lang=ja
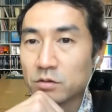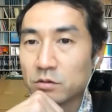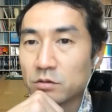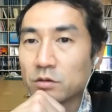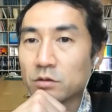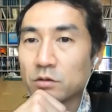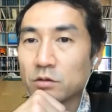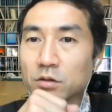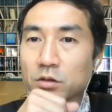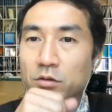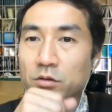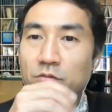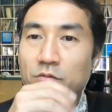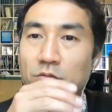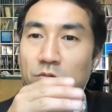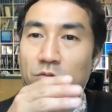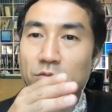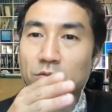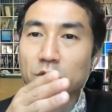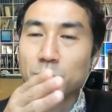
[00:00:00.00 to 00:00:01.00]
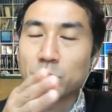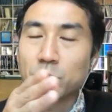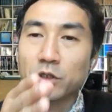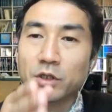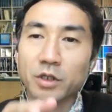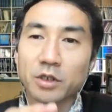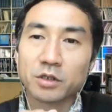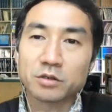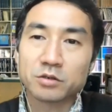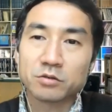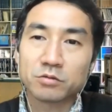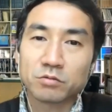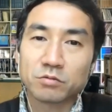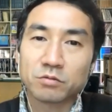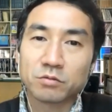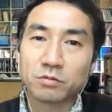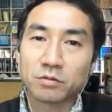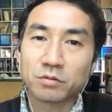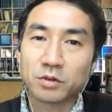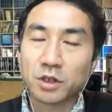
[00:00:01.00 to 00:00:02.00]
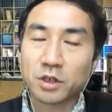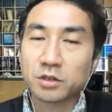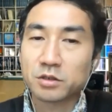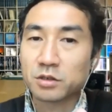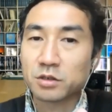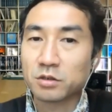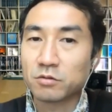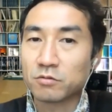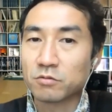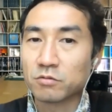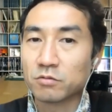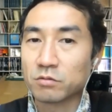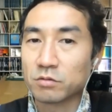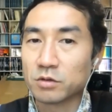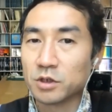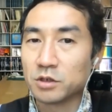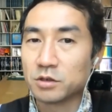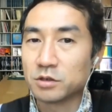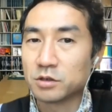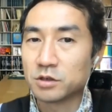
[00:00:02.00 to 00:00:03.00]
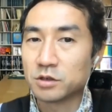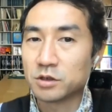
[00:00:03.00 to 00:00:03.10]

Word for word: なんかこう、今の話と完全にこう一